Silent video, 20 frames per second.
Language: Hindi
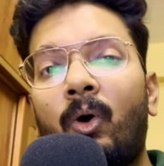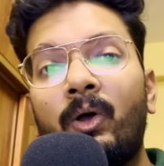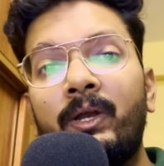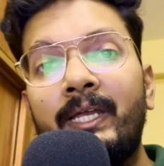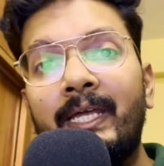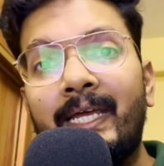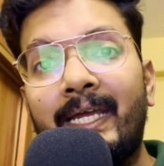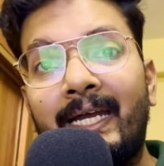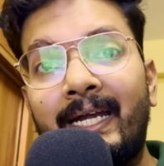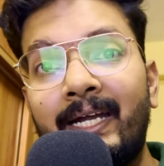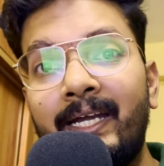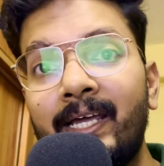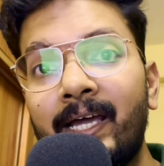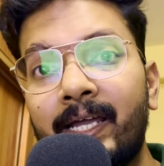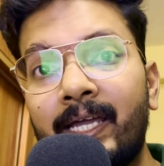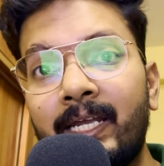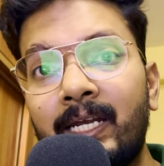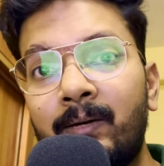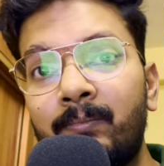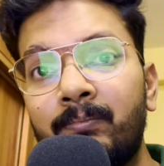और ये इंडिया
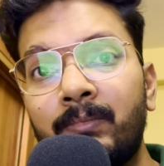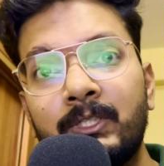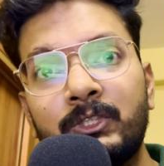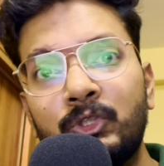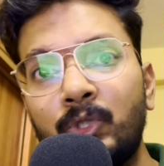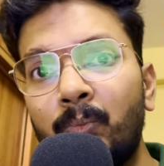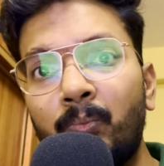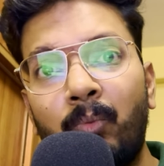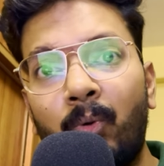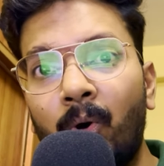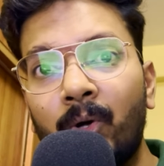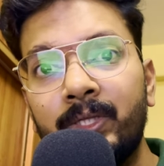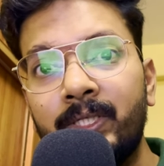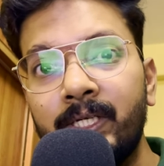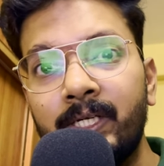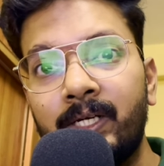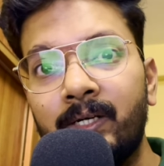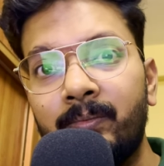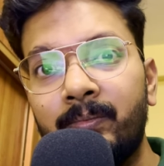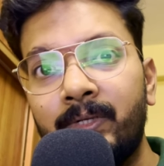के नंबर्स तो बहुत ही
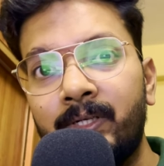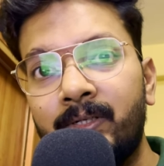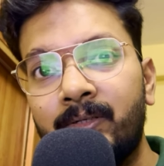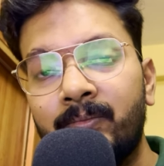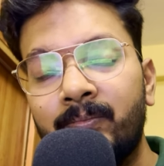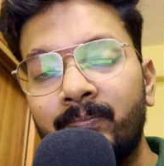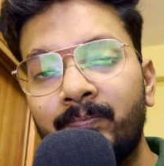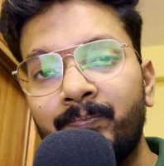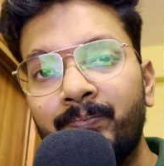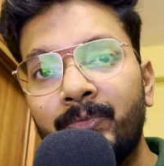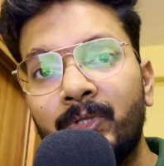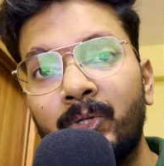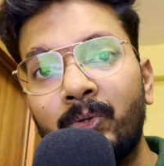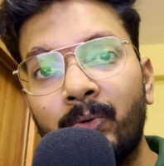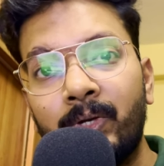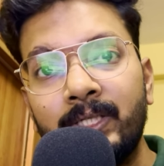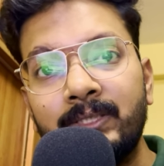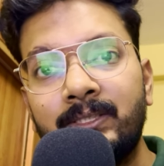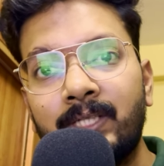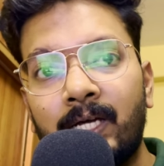कम है
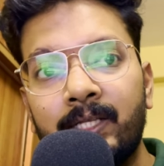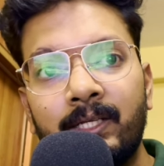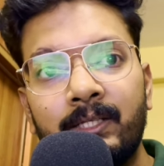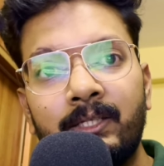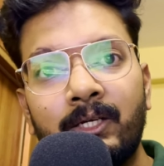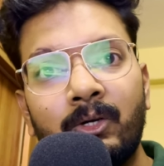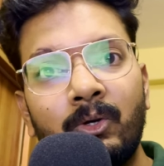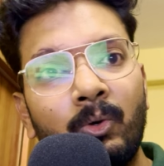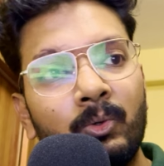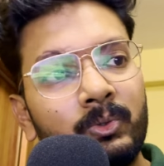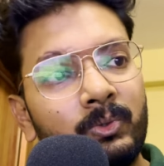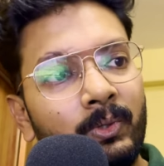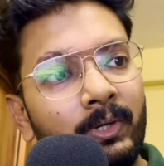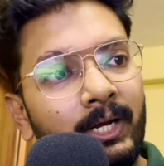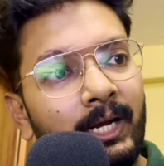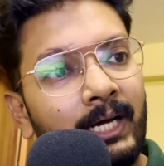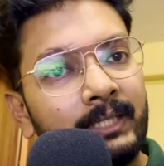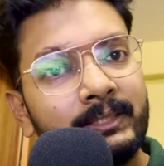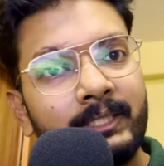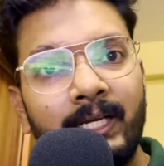क्योंकि ज़्यादातर लोग तो
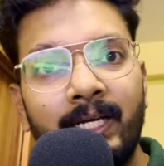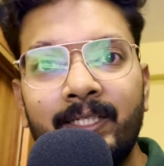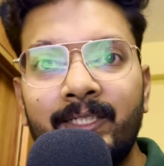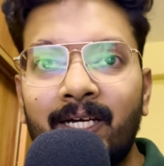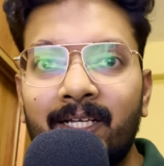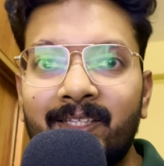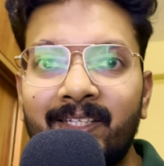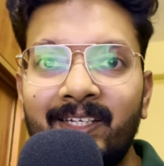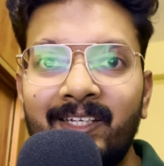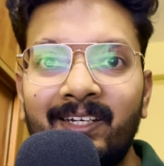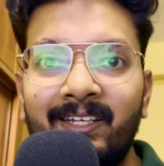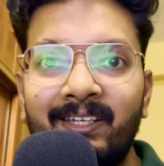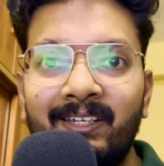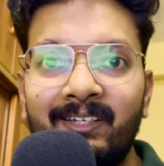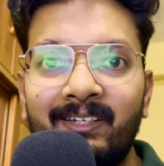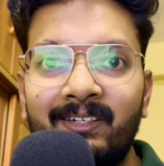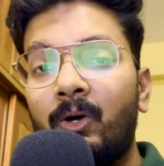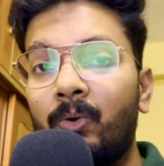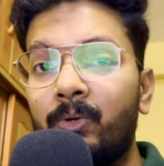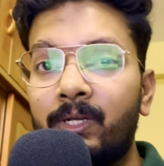इलाज के लिए जाते ही नहीं
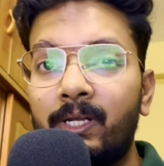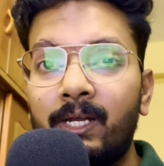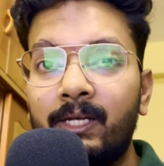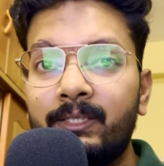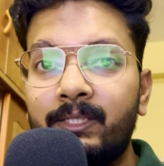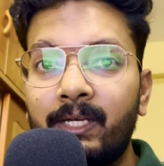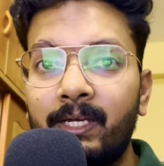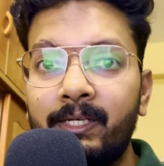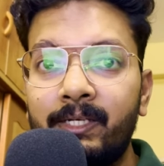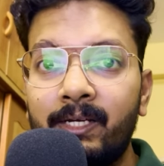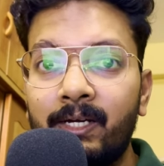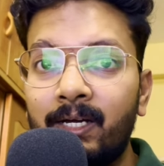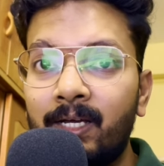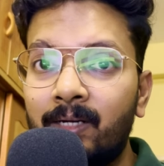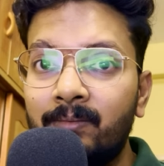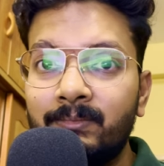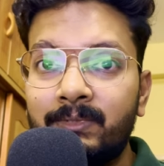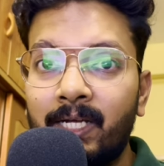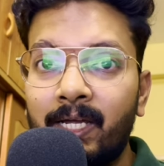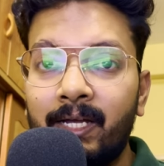है उन्हें लगता है कि अगर
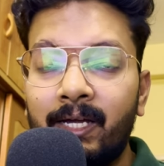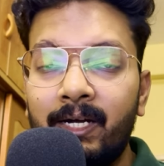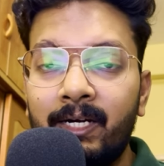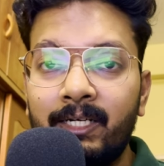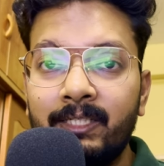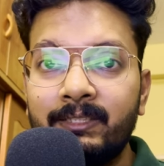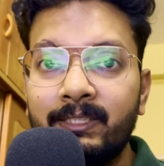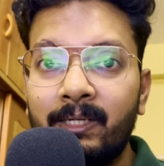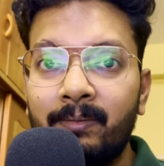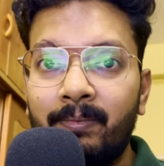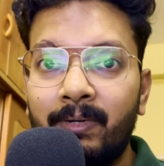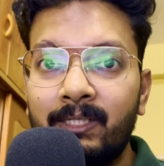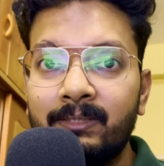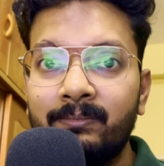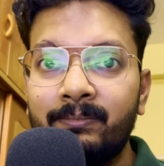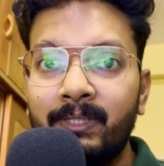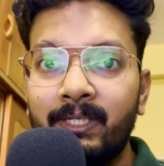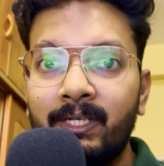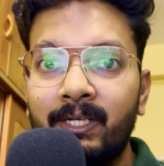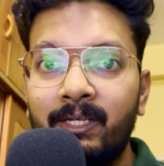हम साइकाट्रिस्ट के पास
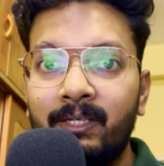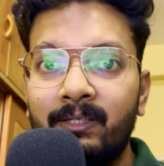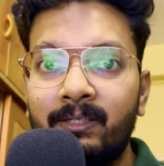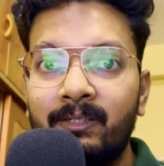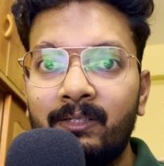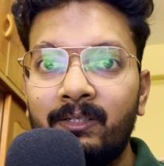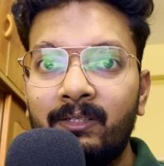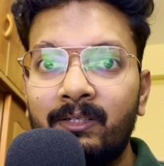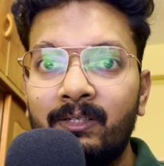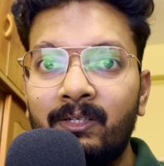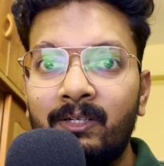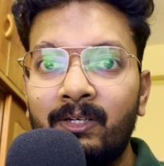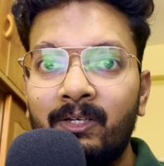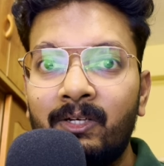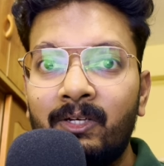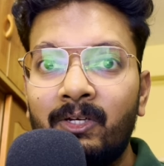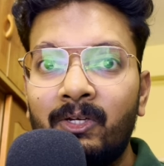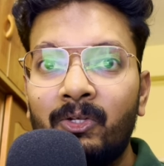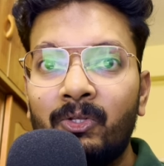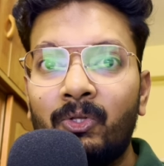में गए
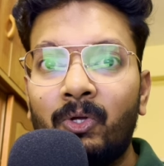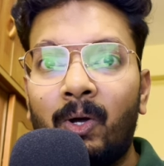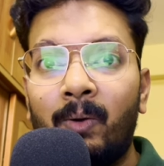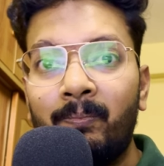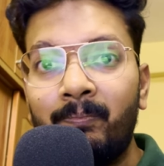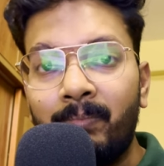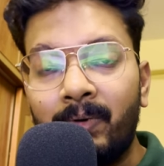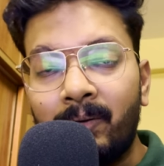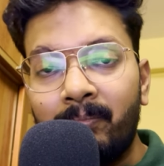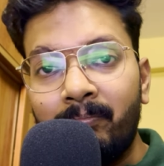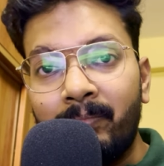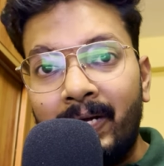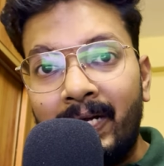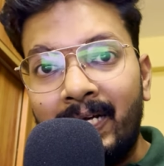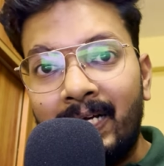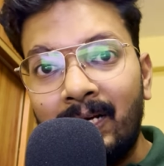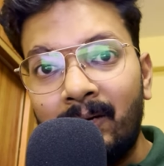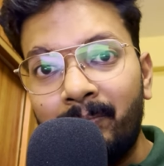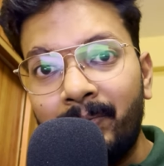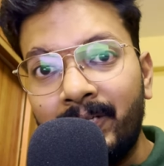तो हम पर
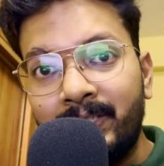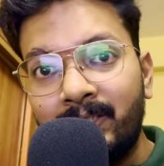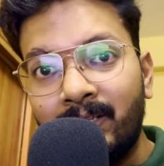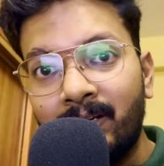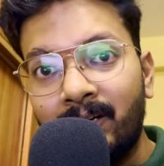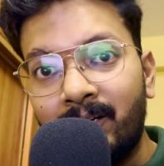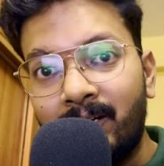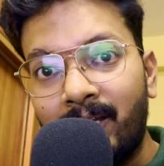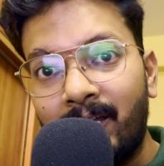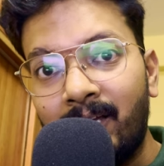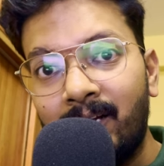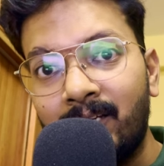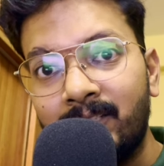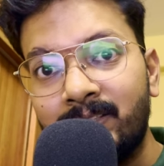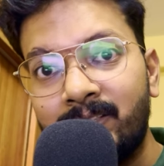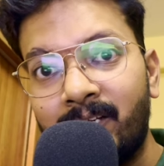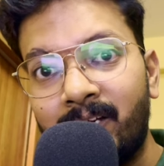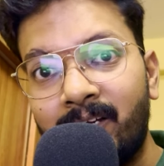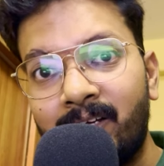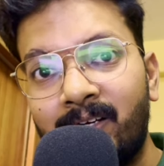मेंटल पेशेंट का टैग लग
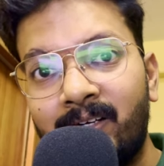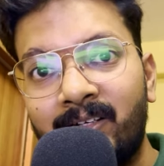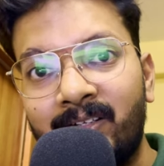जाएगा